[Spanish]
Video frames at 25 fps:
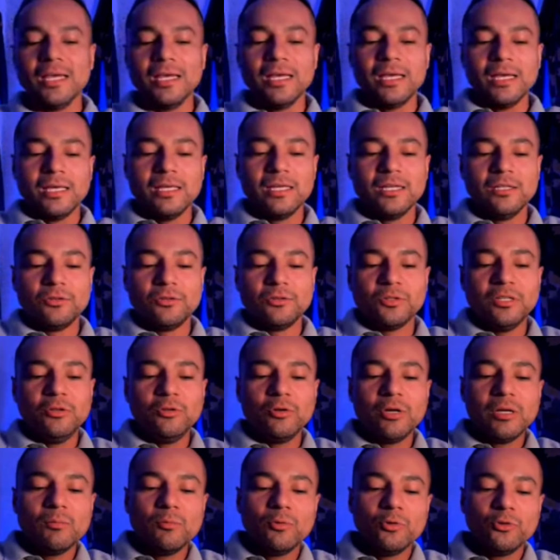y entonces
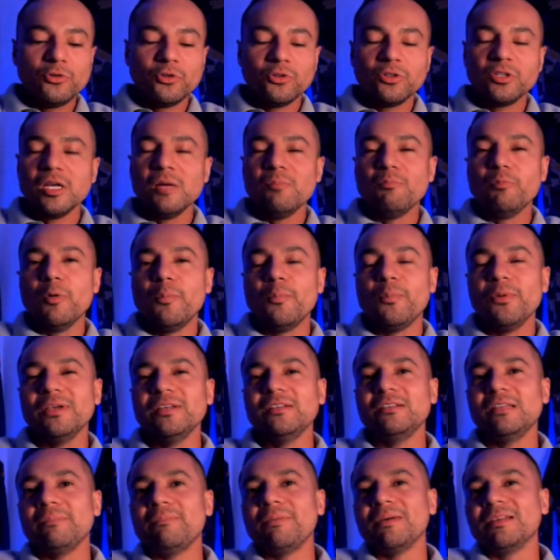no hay mucho tiempo,
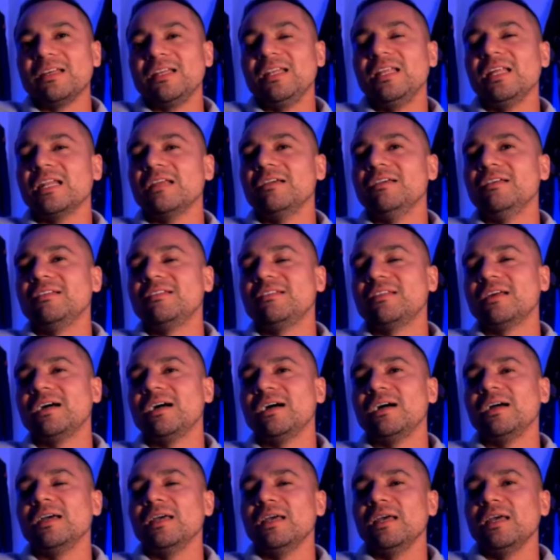pues, de pasarle
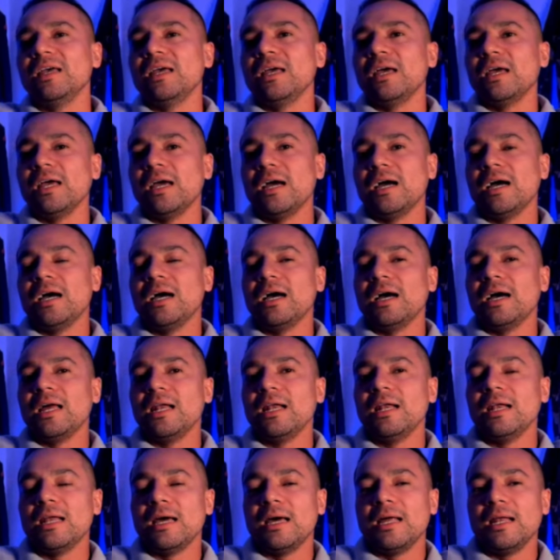revista
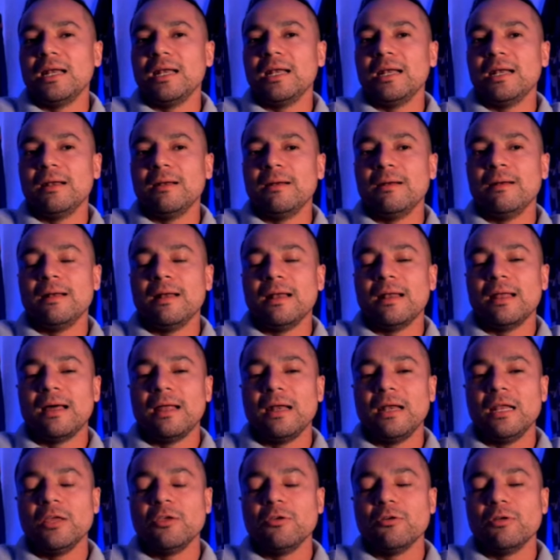al,
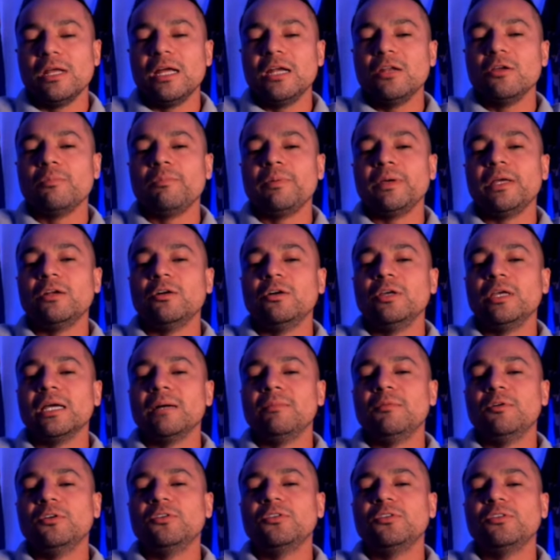al, legionario, pero
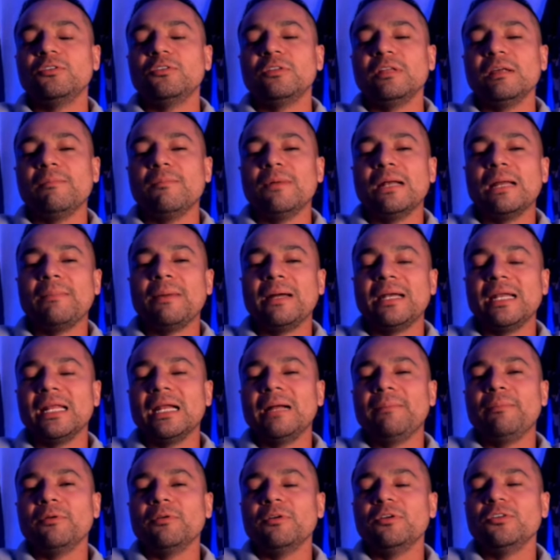digamos es de una
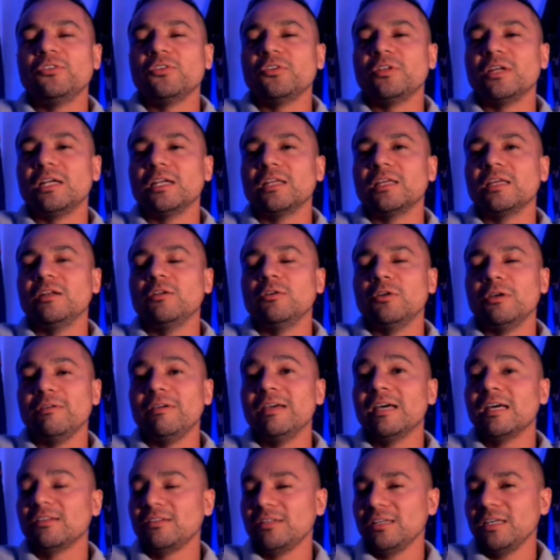manera profesional que lo
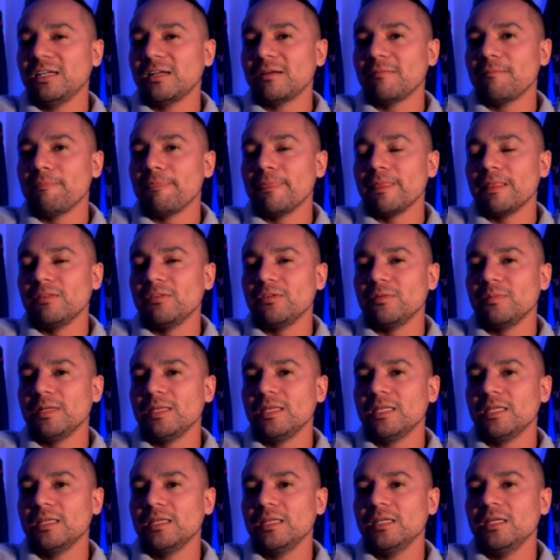debe hacer, ¿sí me
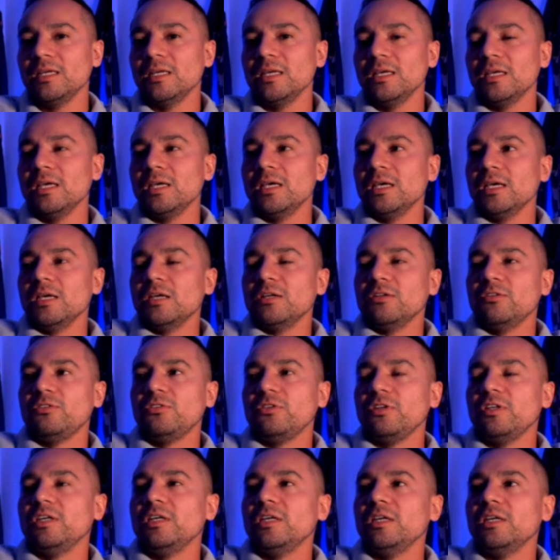entiende?
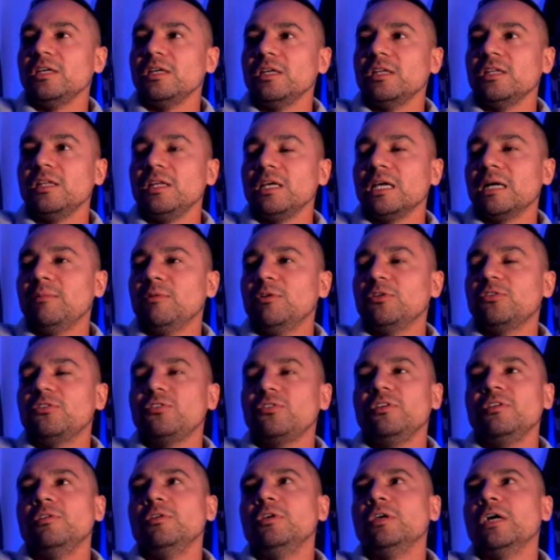Si, digamos,
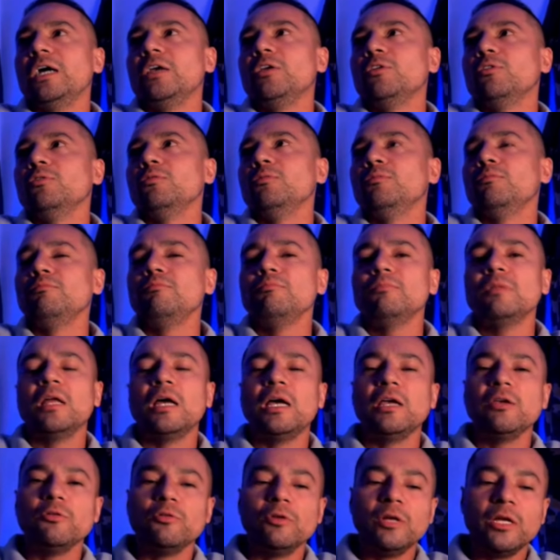si hay un,
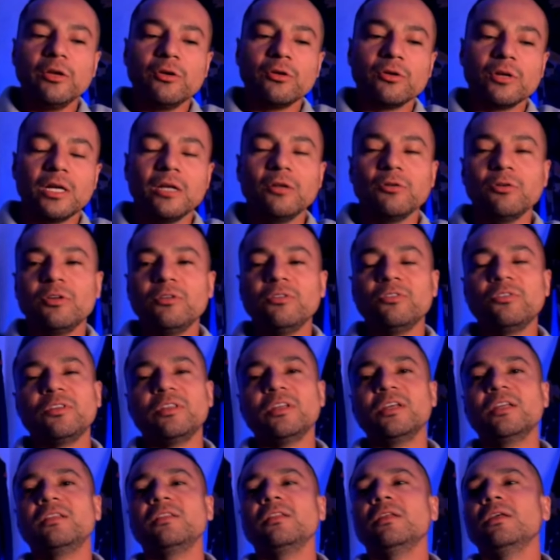hay un legionario que
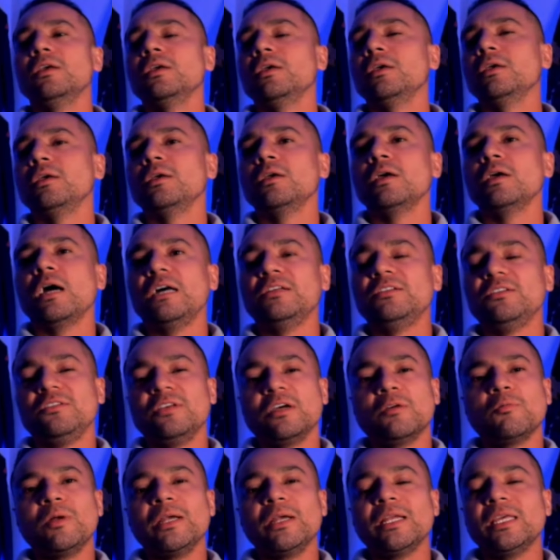usted, así
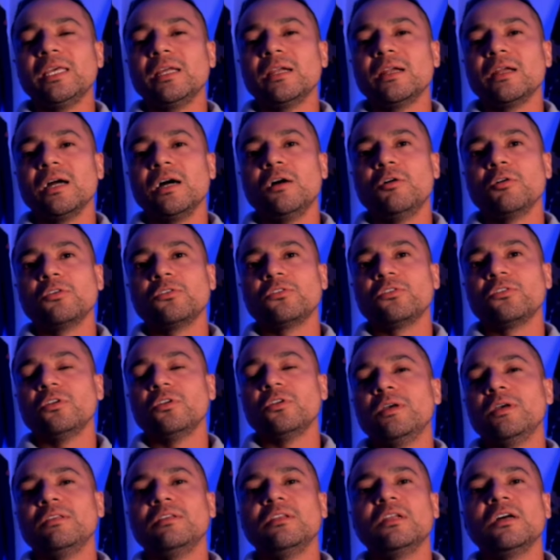sea cualquier cabo que usted
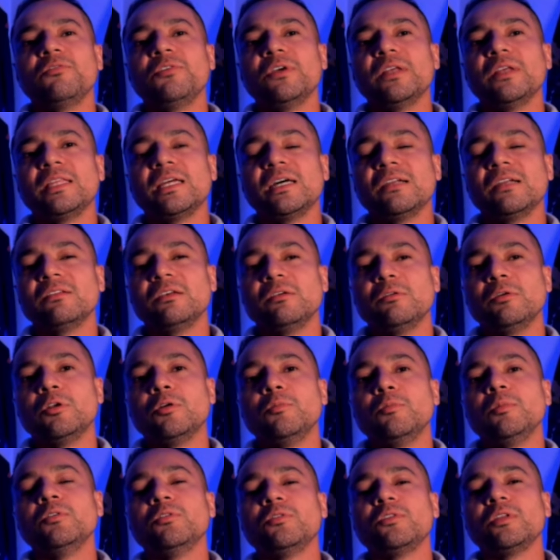sin afeitarse, bueno,
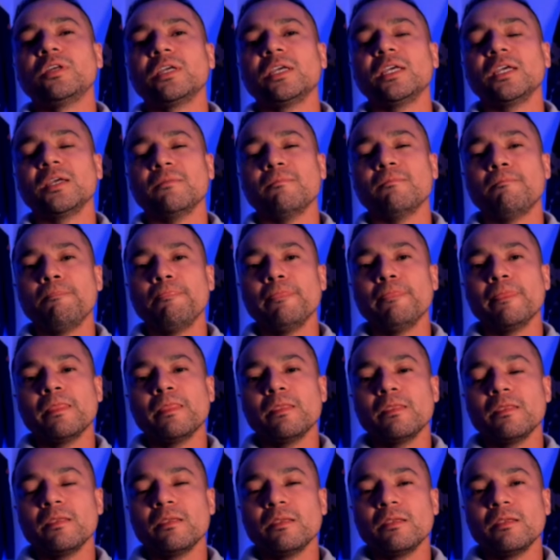mire, ¿usted qué?
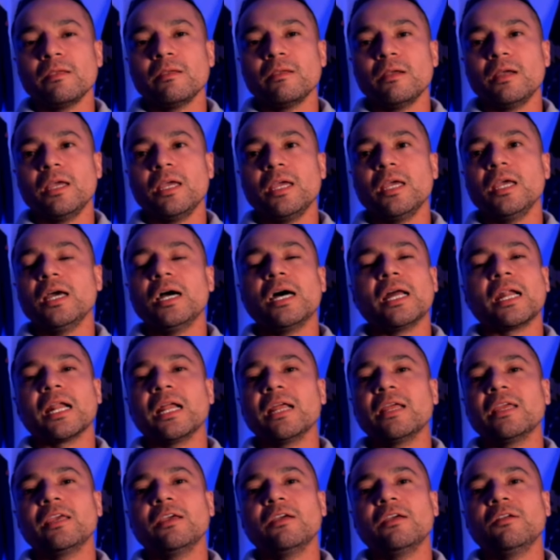Eh,
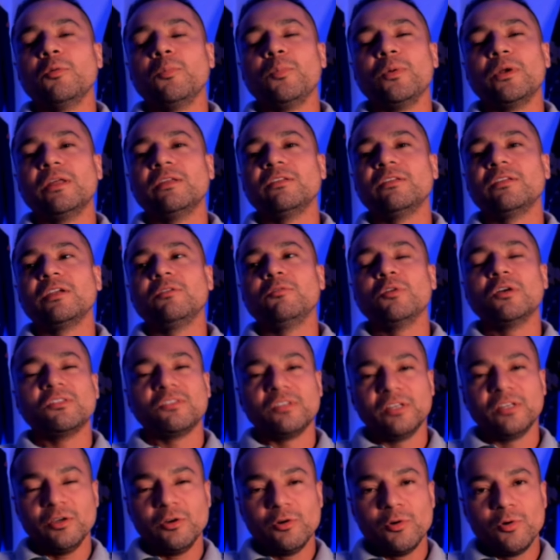arranque, lo pone a hacer un
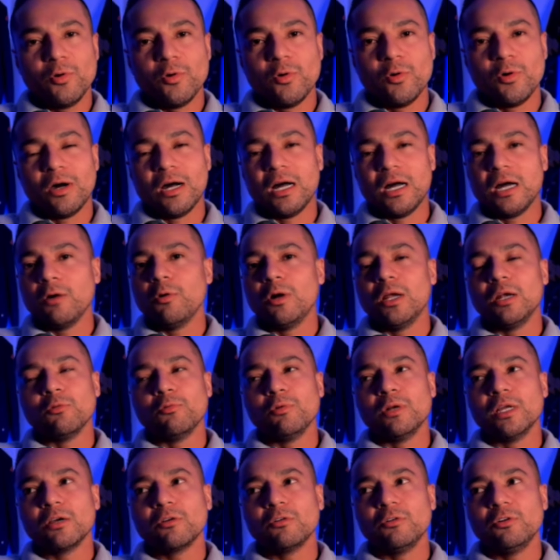aseo o,
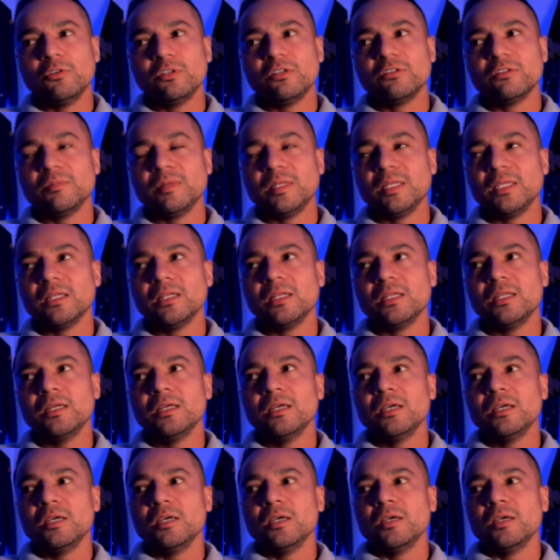alguna cosa, ¿sí me entiende?